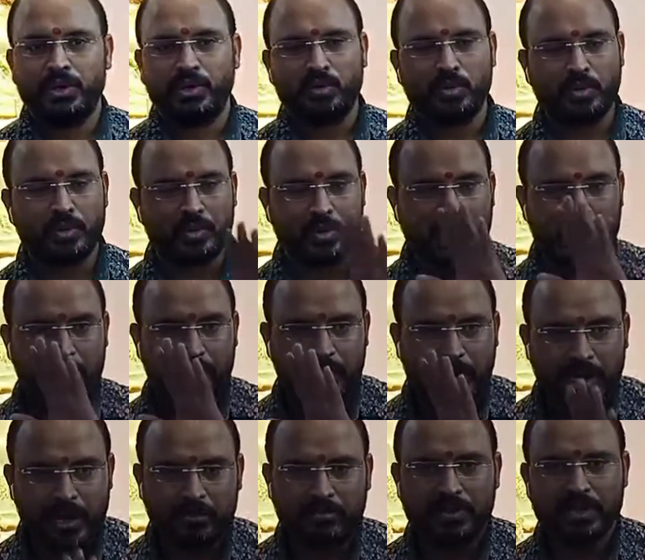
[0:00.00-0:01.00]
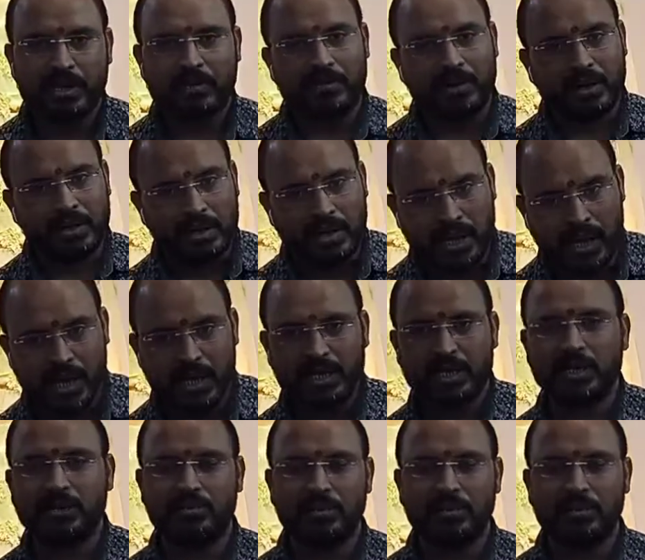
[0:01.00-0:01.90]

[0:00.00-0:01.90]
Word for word: तो आप अहमदाबाद आके